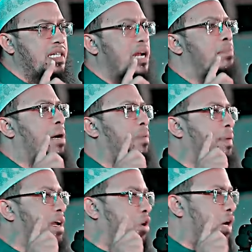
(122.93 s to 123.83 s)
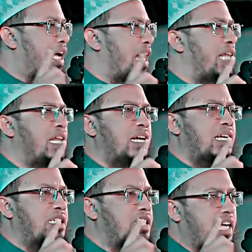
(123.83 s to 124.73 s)
তারা মা বাবার হয়ে আল্লাহর
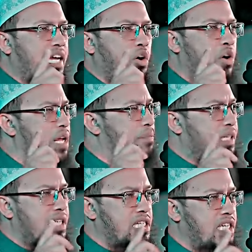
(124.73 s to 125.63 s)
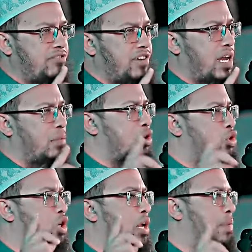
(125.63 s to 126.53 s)
কাছে অনেক বেশি ইস্তেকফার এবং
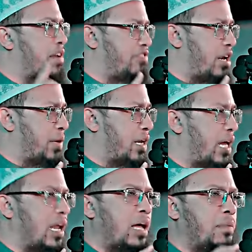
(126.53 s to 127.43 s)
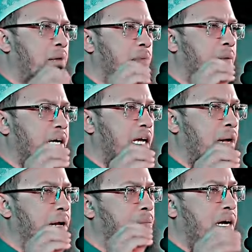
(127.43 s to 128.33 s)
চোখের পানি ফেলবেন আল্লাহ আমার বাবাকে
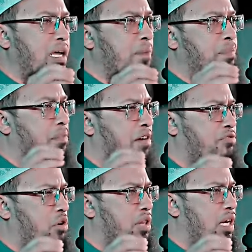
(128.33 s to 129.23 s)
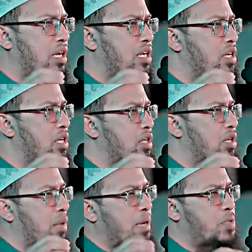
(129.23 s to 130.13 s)
আমার মাকে আপনি মাফ করে দিন
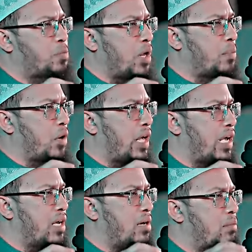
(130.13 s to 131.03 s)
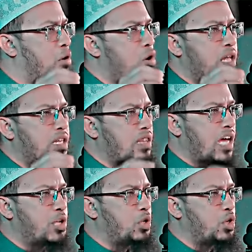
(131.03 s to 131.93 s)
নামাজ পড়ে পড়ে ভোর রাতে
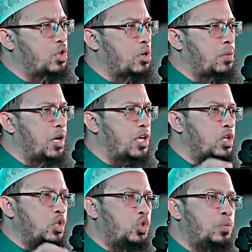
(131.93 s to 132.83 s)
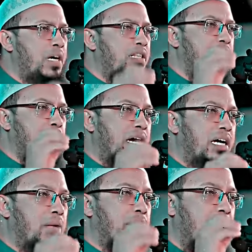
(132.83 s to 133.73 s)
তাহাজুদের সময় জুমার দিন
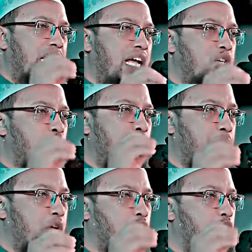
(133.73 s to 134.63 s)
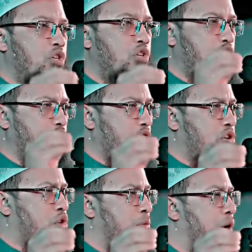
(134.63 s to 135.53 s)
মাগরিবের আগে আসরের পরে সূর্যাস্ত
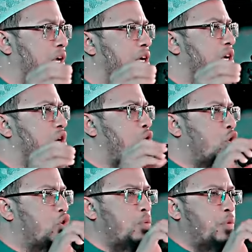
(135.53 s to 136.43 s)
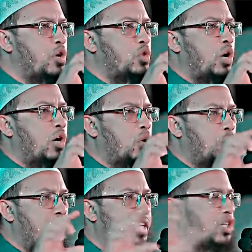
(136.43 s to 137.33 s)
যাওয়ার সময় গুরুত্বপূর্ণ দোয়া
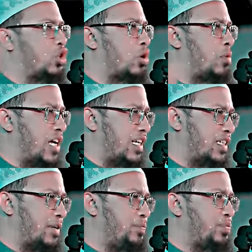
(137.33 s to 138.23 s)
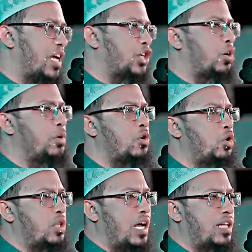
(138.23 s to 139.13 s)
কবুলের কিছু সময় আছে এই
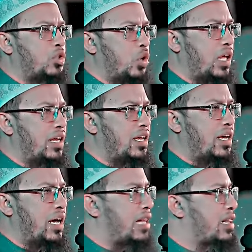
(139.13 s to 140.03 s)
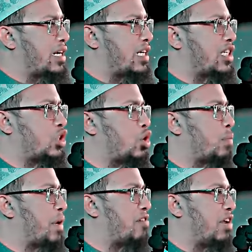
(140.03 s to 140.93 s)
সময়গুলোতে হাত তুলে আল্লাহর কাছে
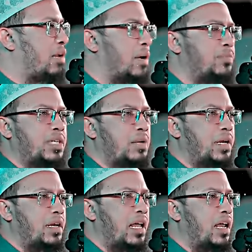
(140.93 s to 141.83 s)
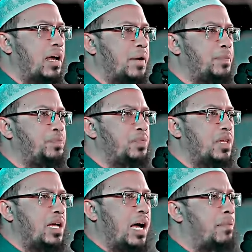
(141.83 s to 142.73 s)
চোখের পানি ফেলে মাপ চাইবেন আল্লাহ
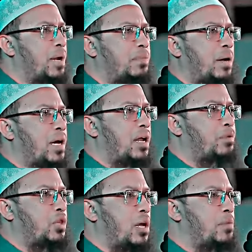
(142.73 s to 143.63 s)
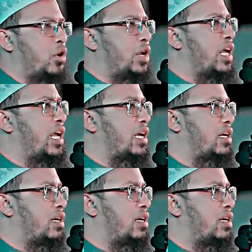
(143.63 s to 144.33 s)
আমার বাবার প্রতি আমি অনেক